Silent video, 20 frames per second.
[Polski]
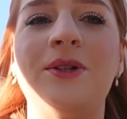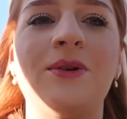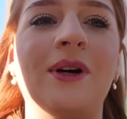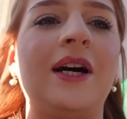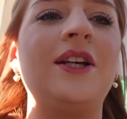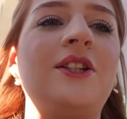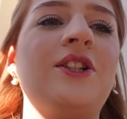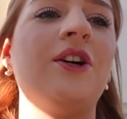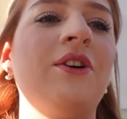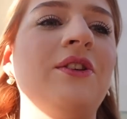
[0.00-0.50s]

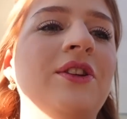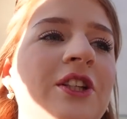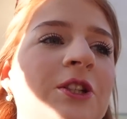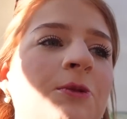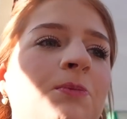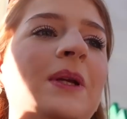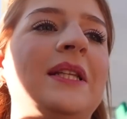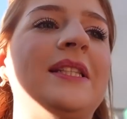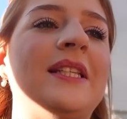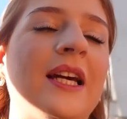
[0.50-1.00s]
słuchajcie,
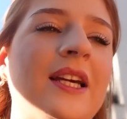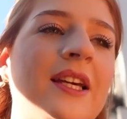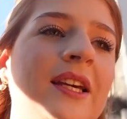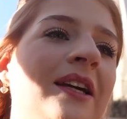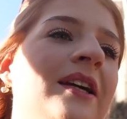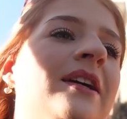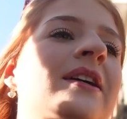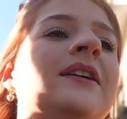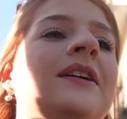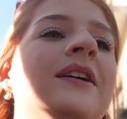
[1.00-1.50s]
odnieść
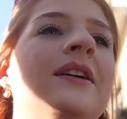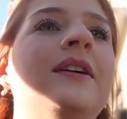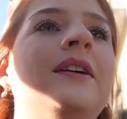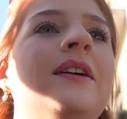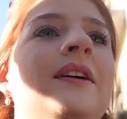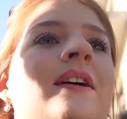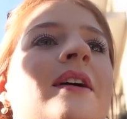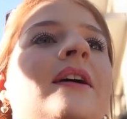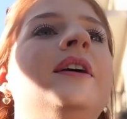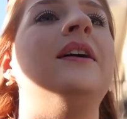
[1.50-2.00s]
plecaki
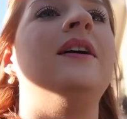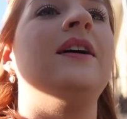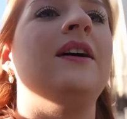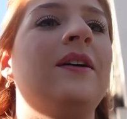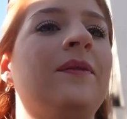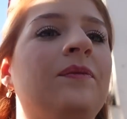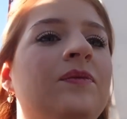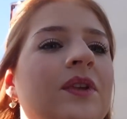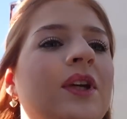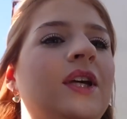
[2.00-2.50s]

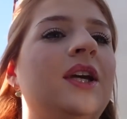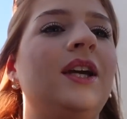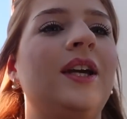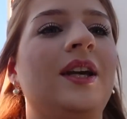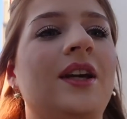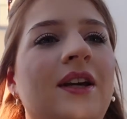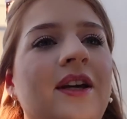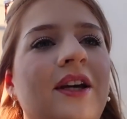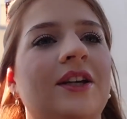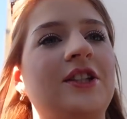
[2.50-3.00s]

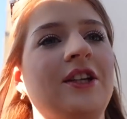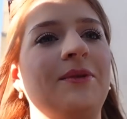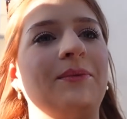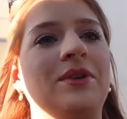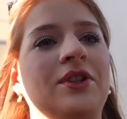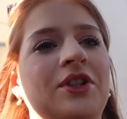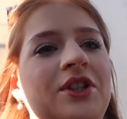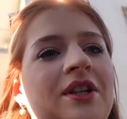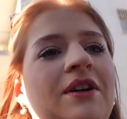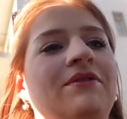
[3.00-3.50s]
i
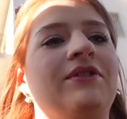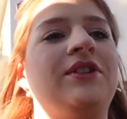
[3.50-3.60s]
jedziemy gdzieś na